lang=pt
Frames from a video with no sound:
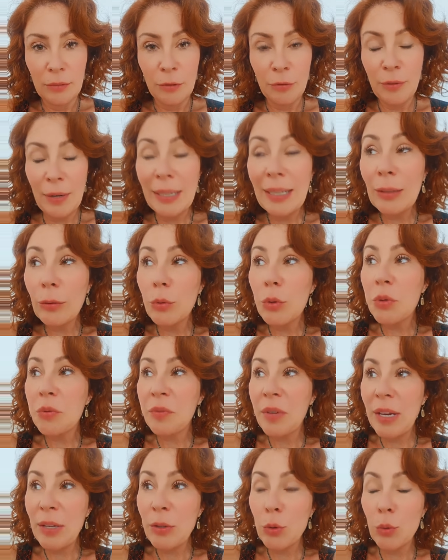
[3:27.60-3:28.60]
fala dos
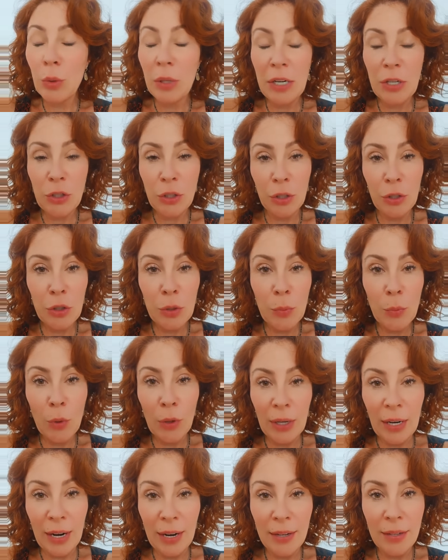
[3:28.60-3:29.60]
feitos do Alexandre de
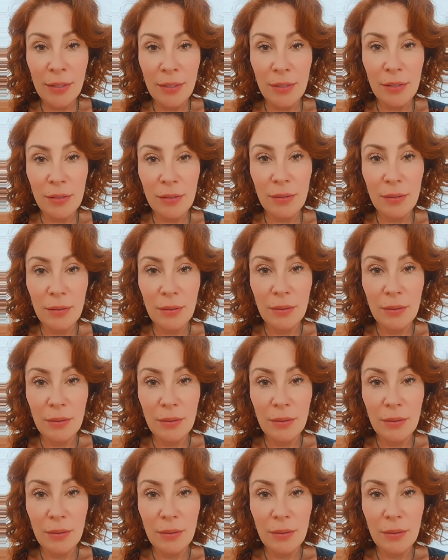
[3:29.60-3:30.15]
Moraes,